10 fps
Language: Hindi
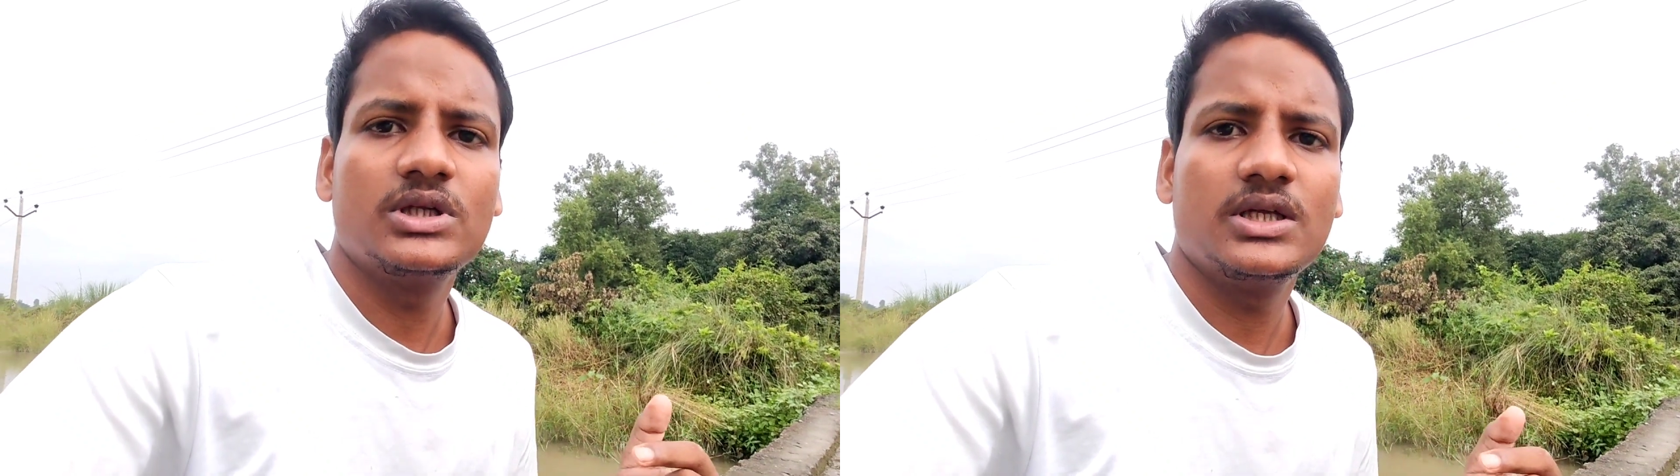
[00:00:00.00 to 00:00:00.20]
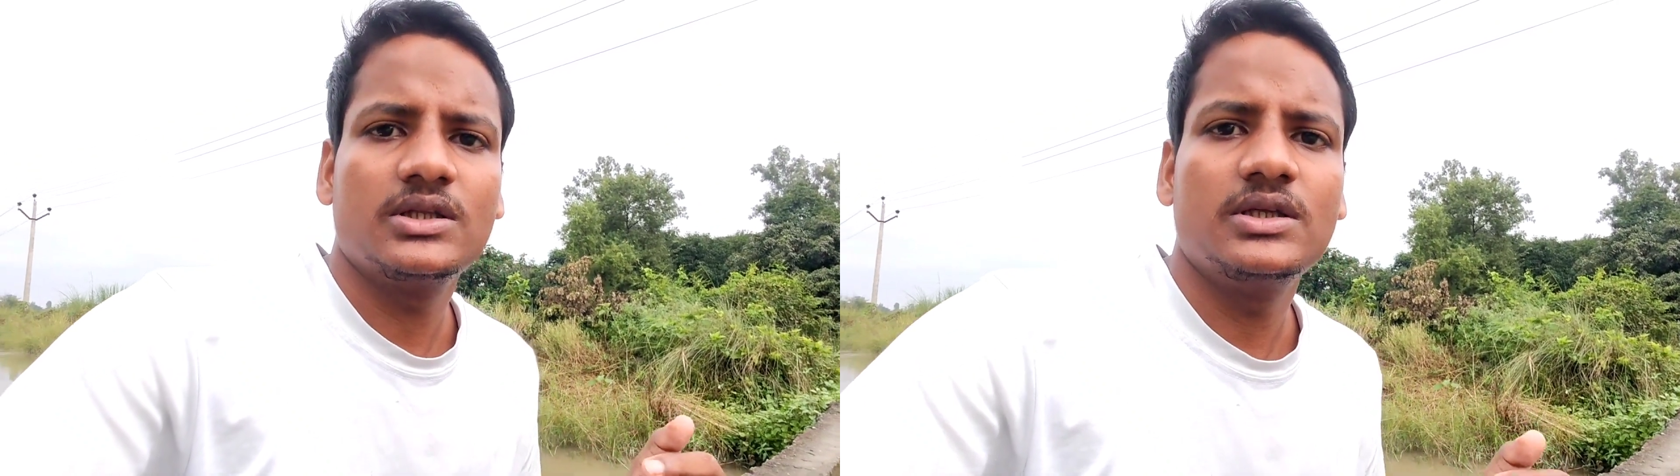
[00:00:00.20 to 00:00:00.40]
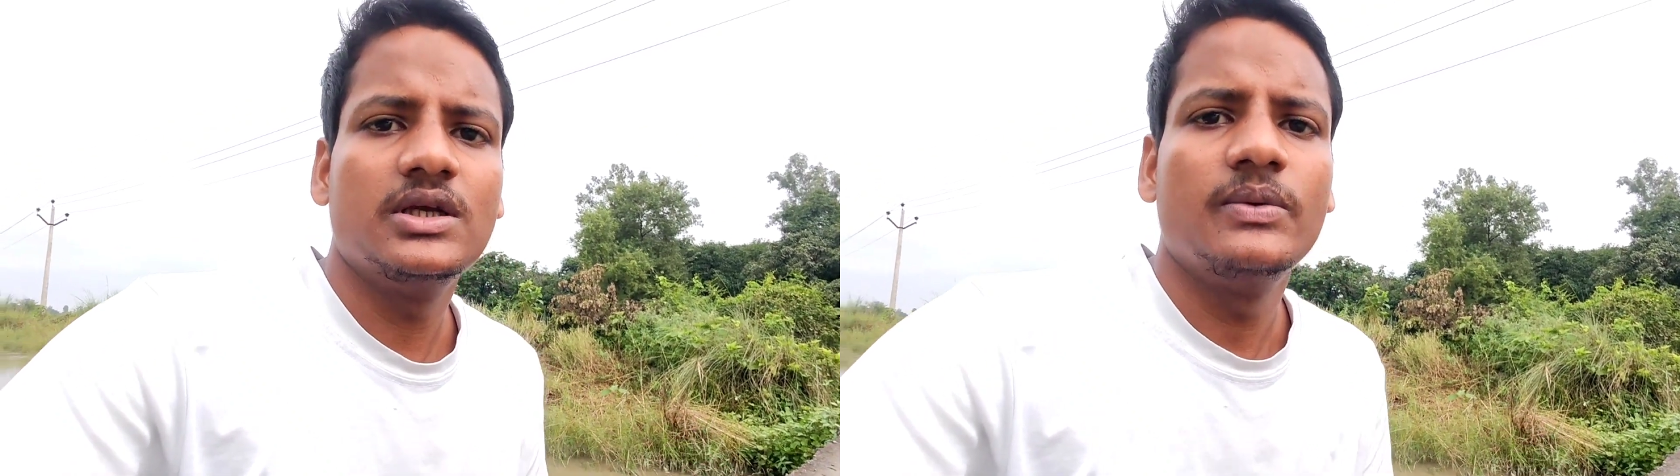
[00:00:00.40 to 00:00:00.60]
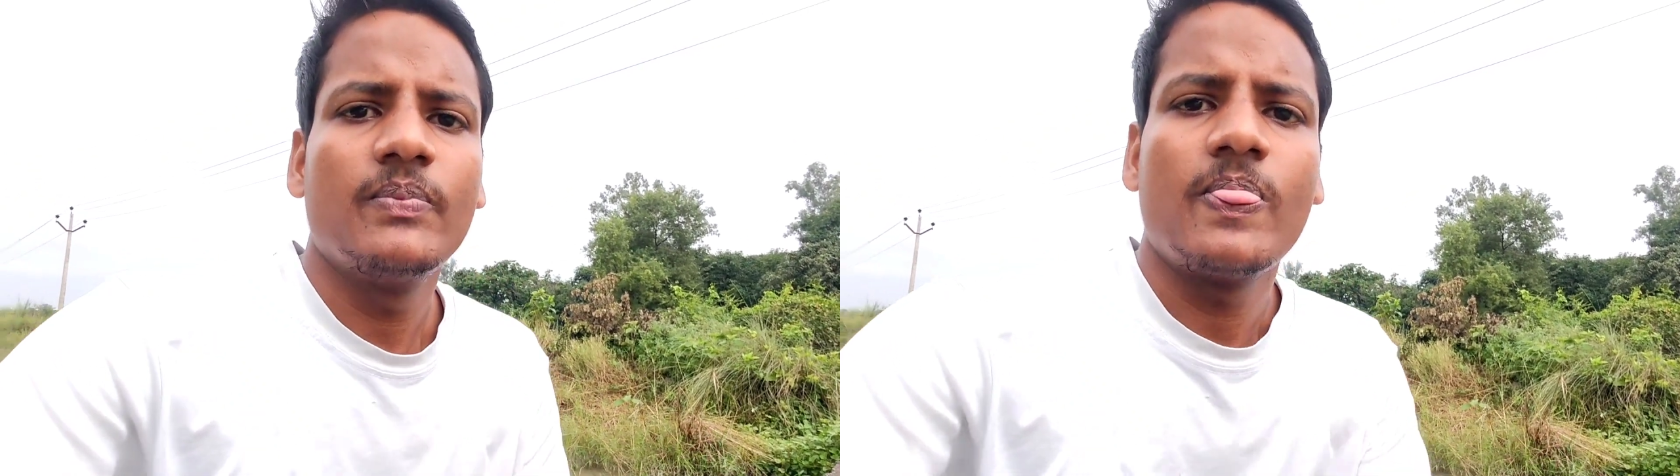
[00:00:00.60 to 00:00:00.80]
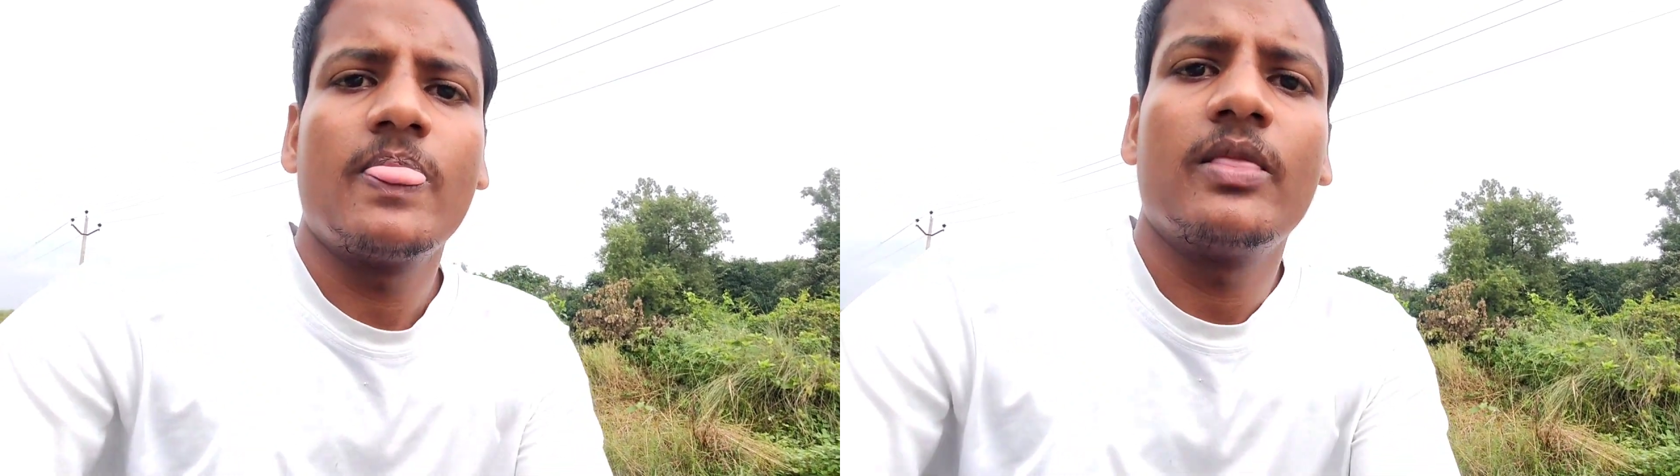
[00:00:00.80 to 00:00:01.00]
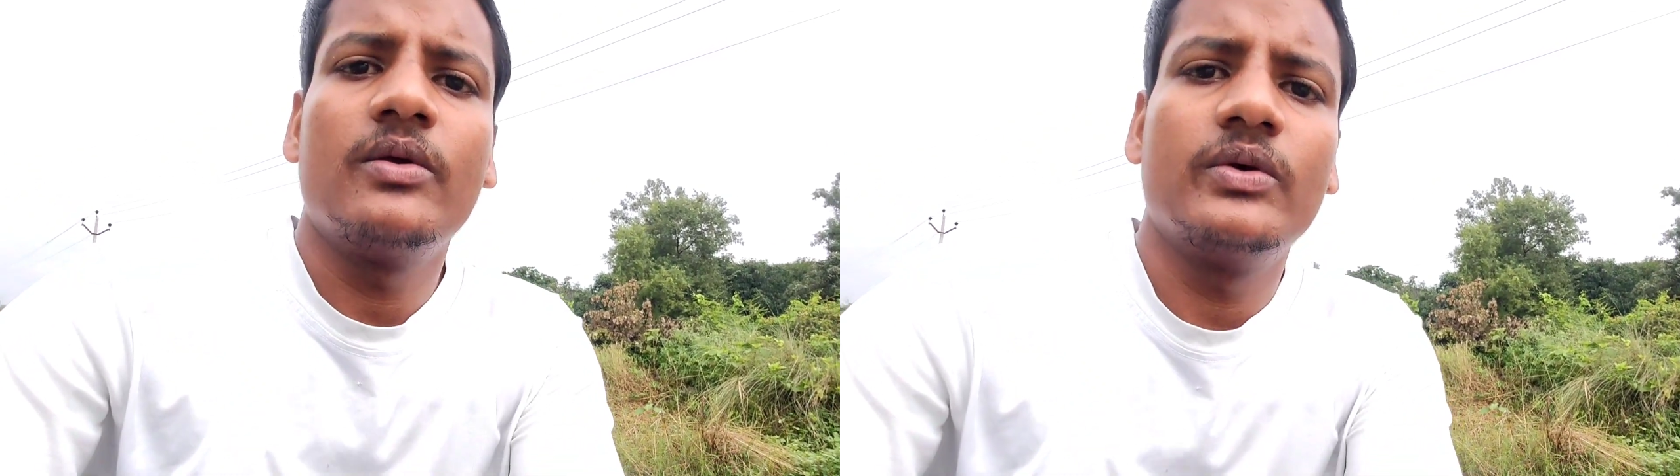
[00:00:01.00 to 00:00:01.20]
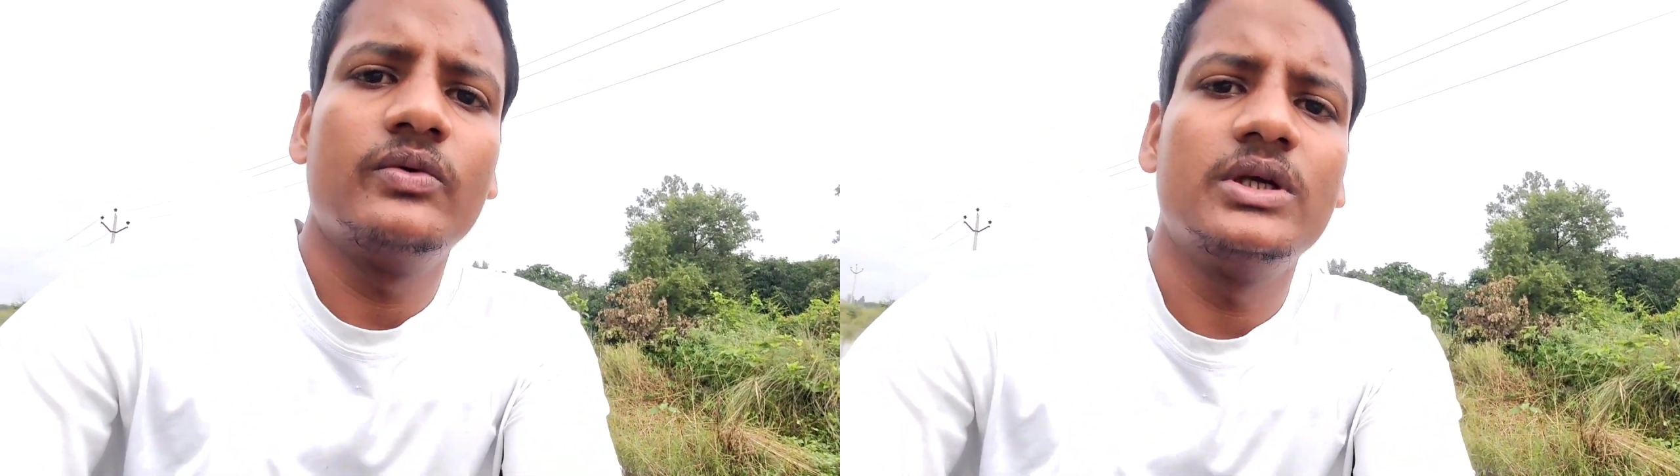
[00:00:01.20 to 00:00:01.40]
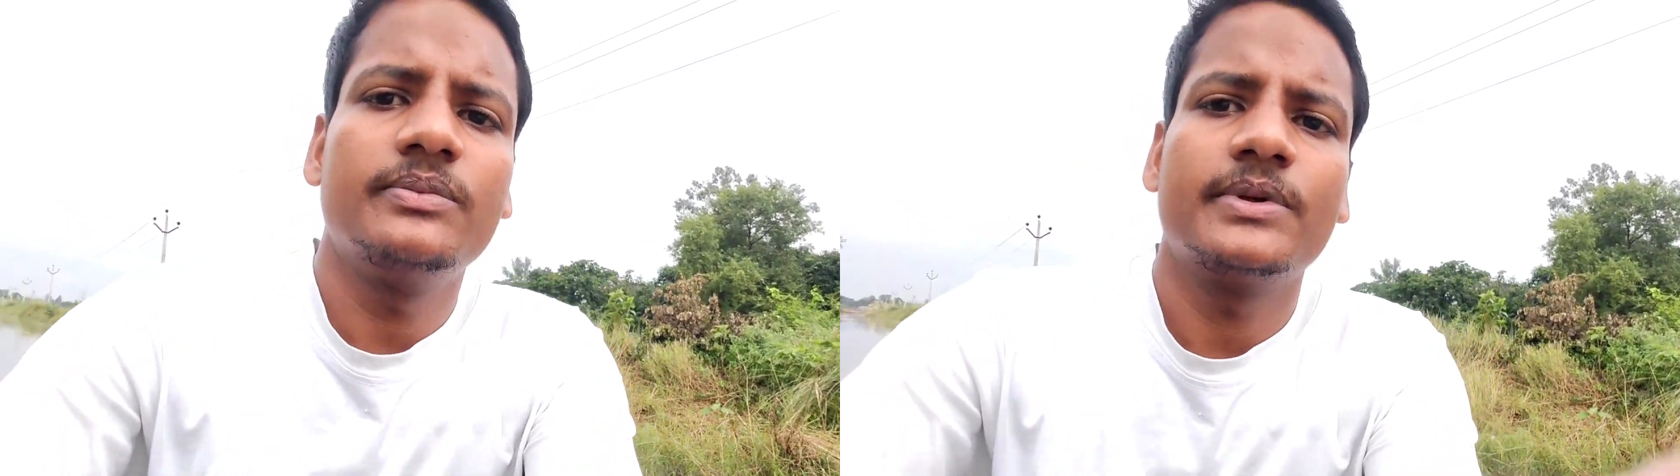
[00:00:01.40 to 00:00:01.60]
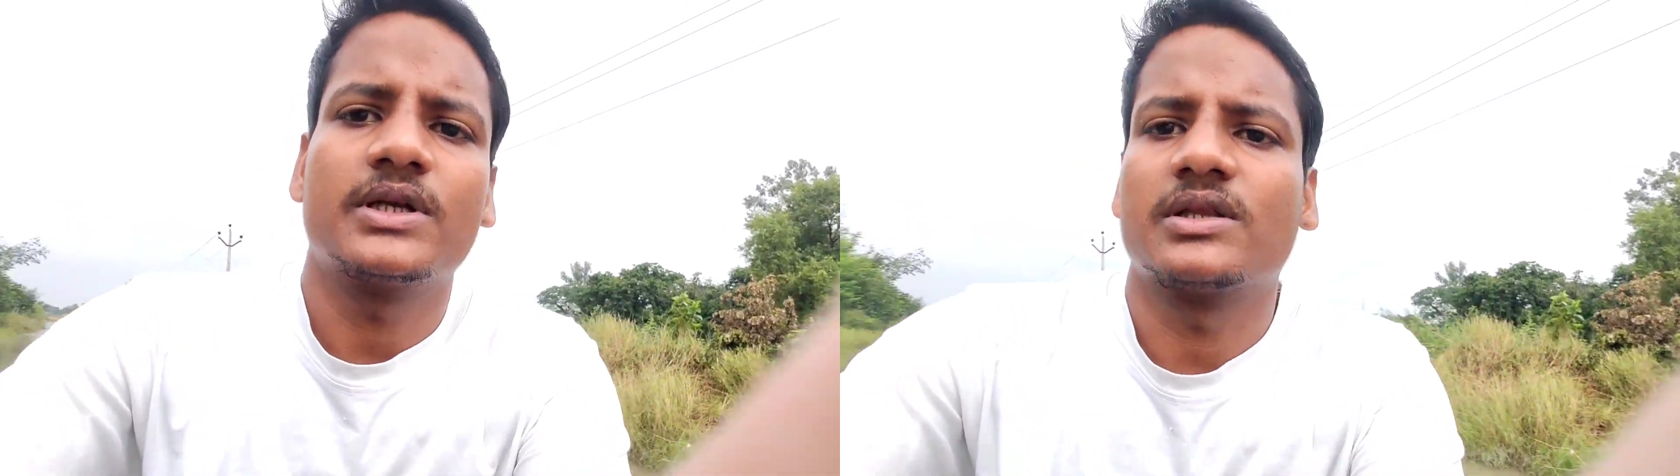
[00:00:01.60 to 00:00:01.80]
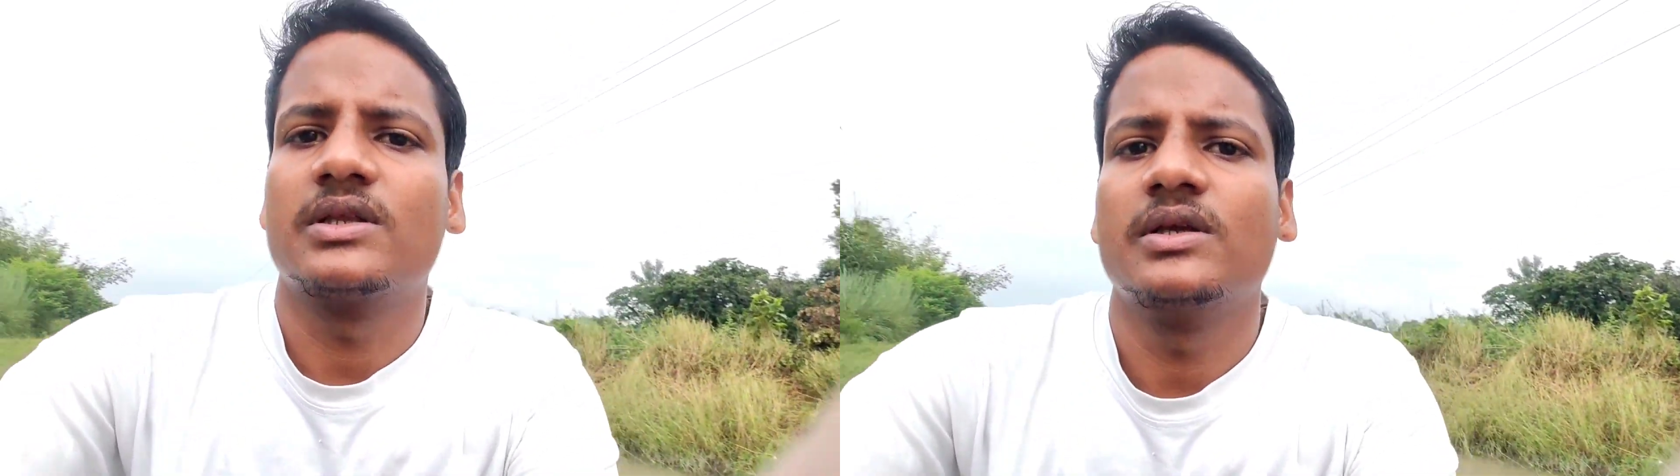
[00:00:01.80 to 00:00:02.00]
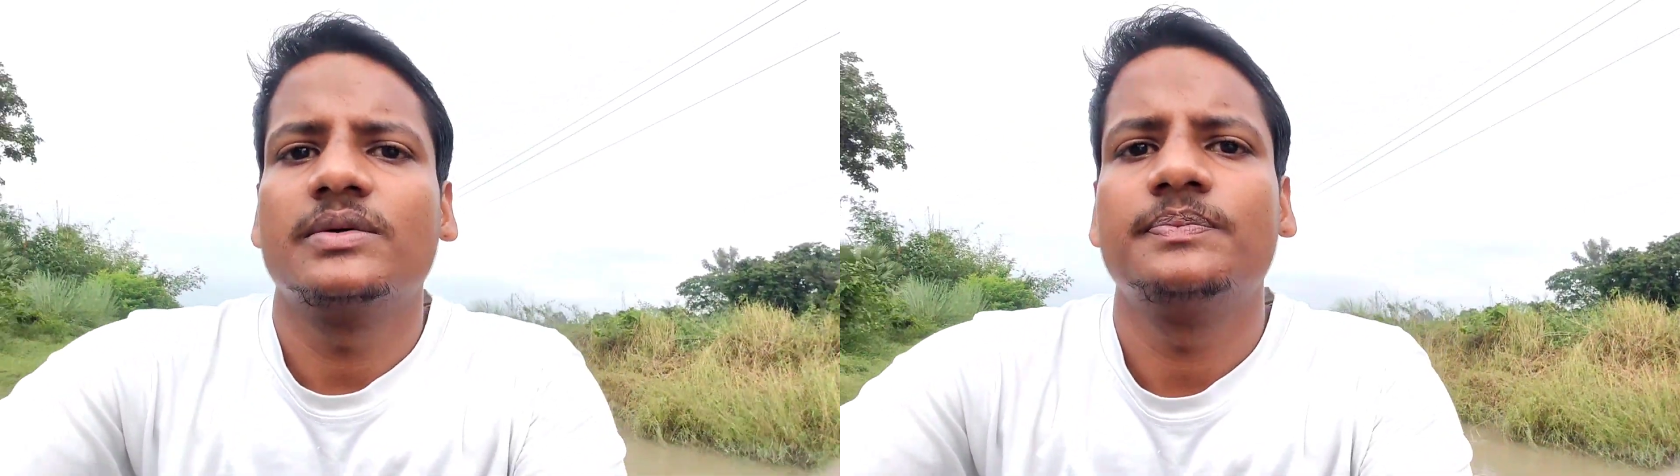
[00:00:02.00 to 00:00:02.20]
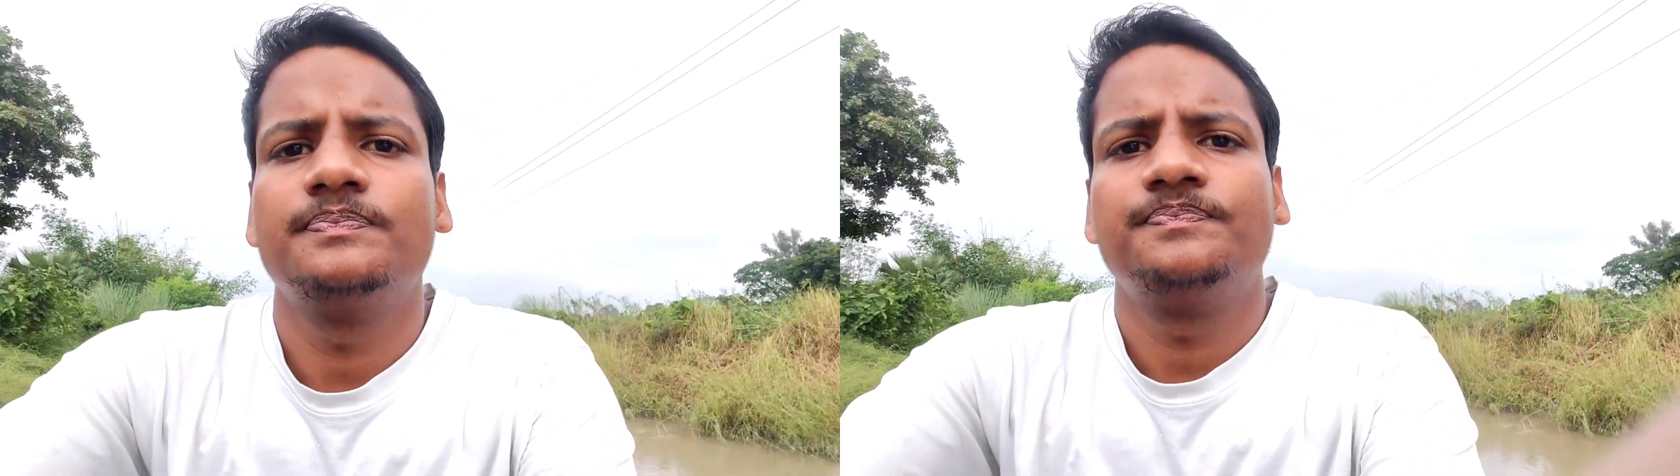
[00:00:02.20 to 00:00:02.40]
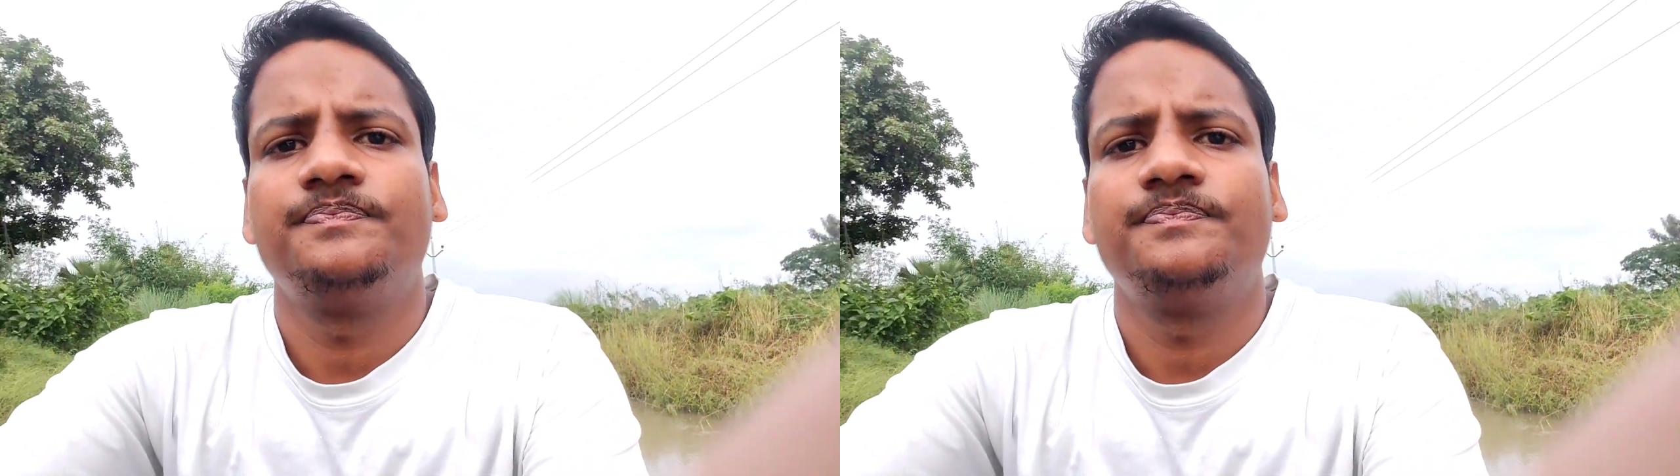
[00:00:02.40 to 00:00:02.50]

जाती हैं वहीं पे रहती हैं